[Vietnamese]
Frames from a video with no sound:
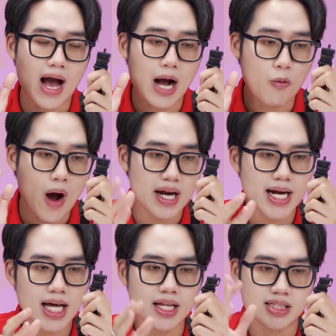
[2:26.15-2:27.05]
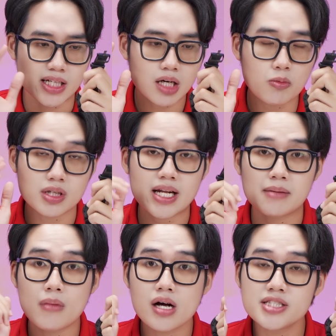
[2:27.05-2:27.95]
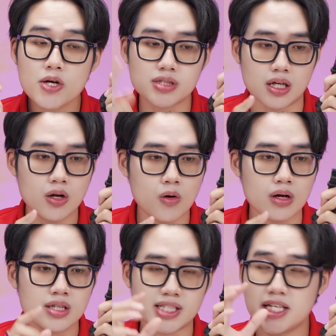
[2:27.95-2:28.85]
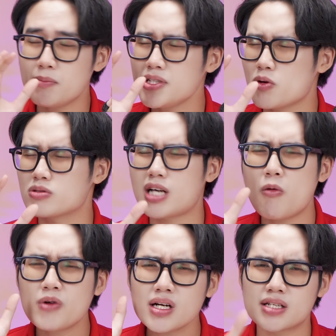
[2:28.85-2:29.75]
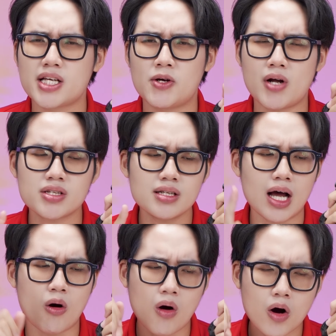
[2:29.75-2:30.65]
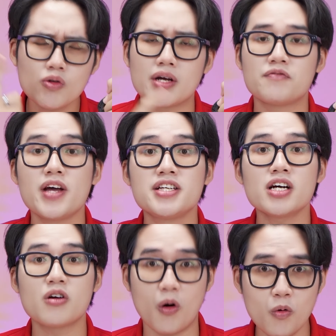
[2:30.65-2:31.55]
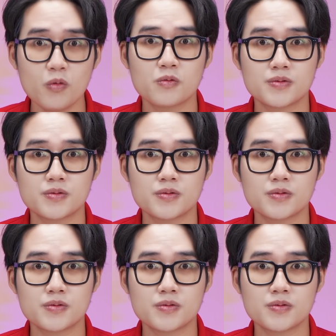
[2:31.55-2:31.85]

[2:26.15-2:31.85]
và ngoài ra thì sẽ có một tính năng mới siêu xịn luôn sẽ giúp ích cho cuộc sống rất là nhiều đó chính là huấn luyện viên giấc ngủ